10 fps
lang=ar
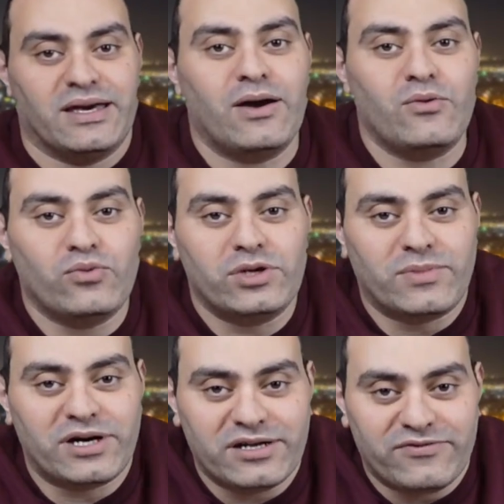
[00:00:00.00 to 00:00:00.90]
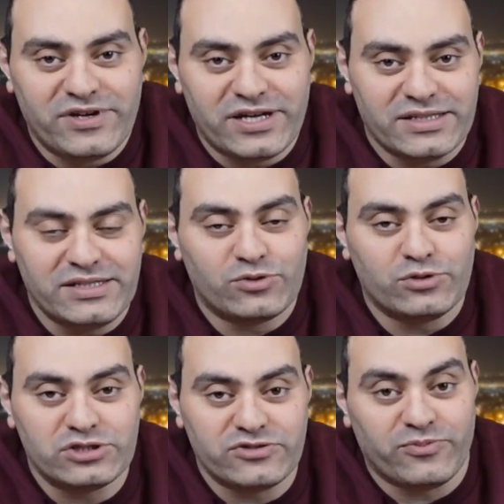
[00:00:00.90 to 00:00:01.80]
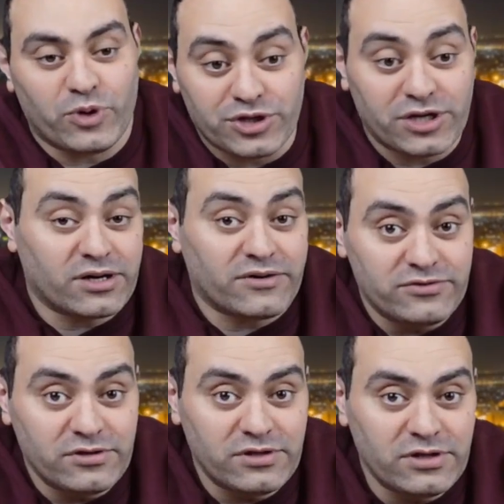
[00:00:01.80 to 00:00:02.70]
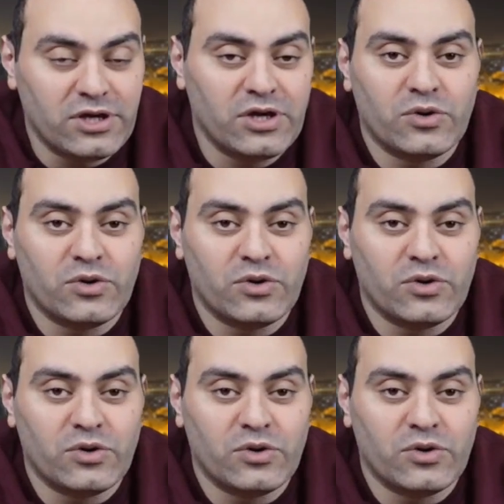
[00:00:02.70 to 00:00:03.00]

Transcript: اول مره الفرقه دي تخش في معترك افريقي